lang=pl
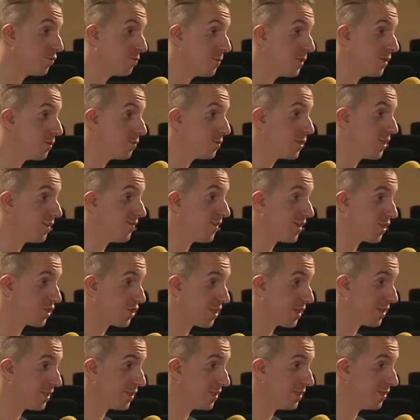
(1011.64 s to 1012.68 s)
odbędą się
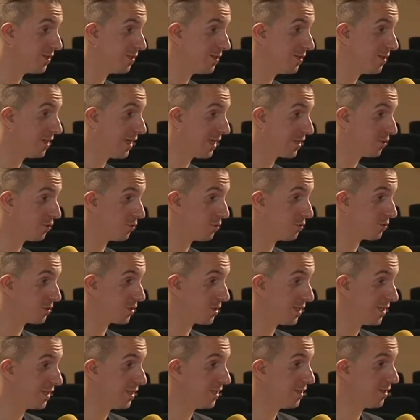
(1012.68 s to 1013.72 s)
warsztaty
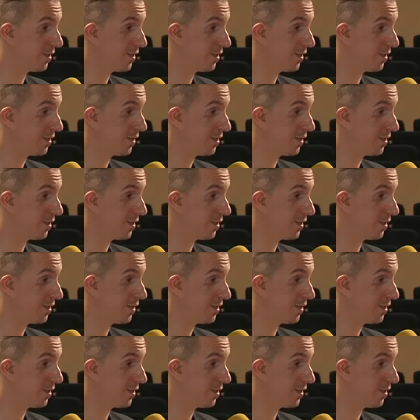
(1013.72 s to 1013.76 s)
aktorskie,